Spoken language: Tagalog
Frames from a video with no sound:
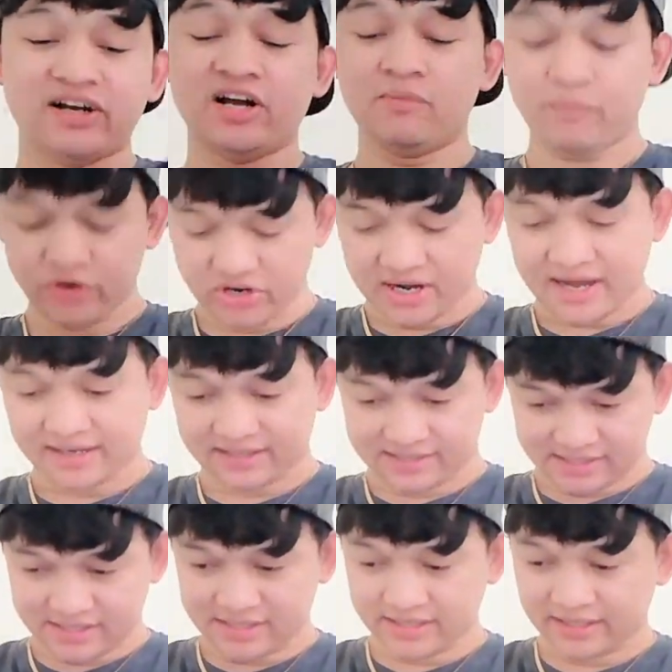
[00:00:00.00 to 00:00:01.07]
Maganda po yung
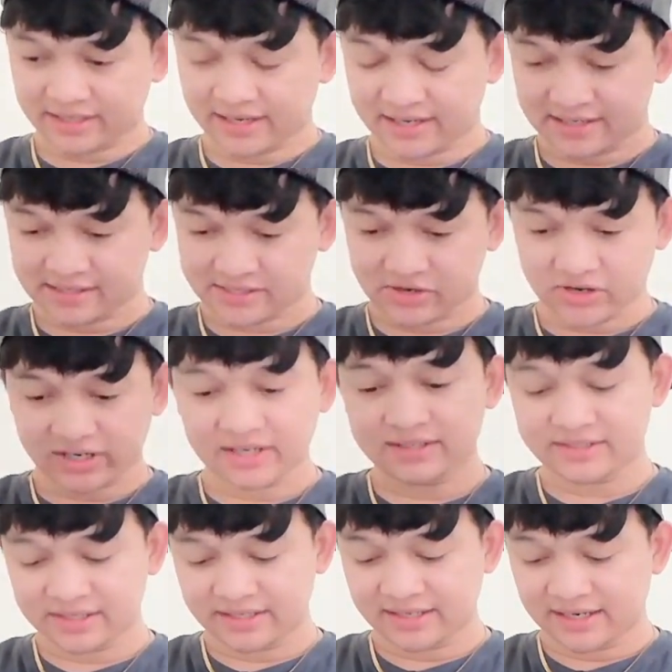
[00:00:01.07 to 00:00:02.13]
axe niya guys. So hanggang
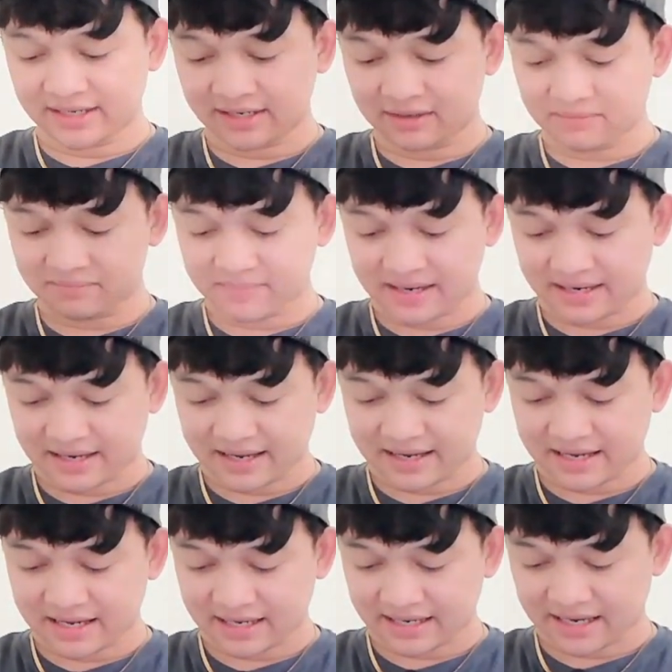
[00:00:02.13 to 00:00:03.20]
dyan na lang,
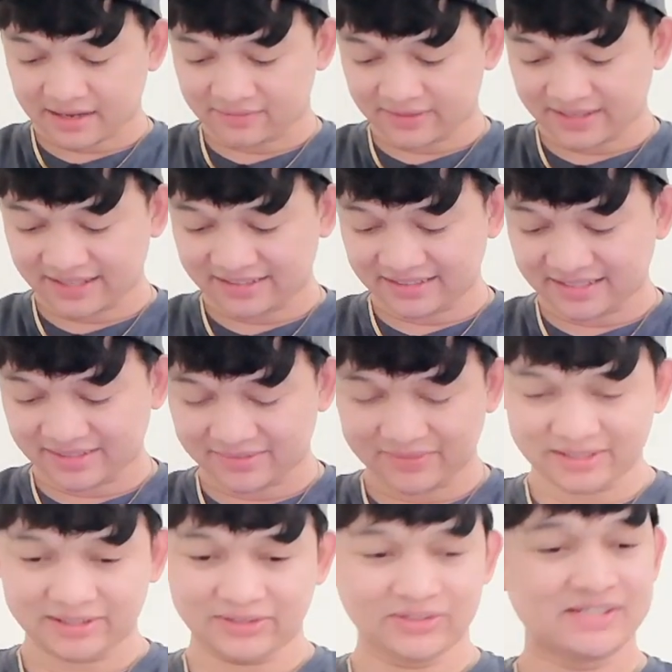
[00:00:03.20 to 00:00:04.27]
baka copyright na
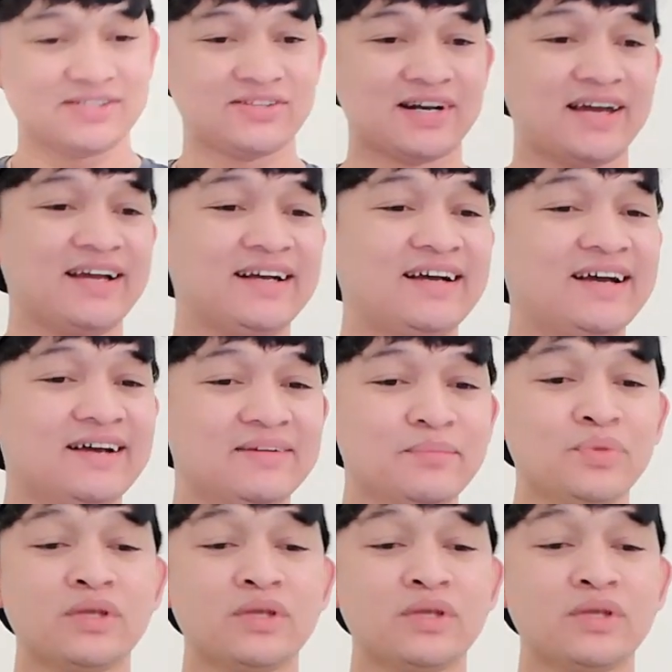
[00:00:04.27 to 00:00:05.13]
naman to strike.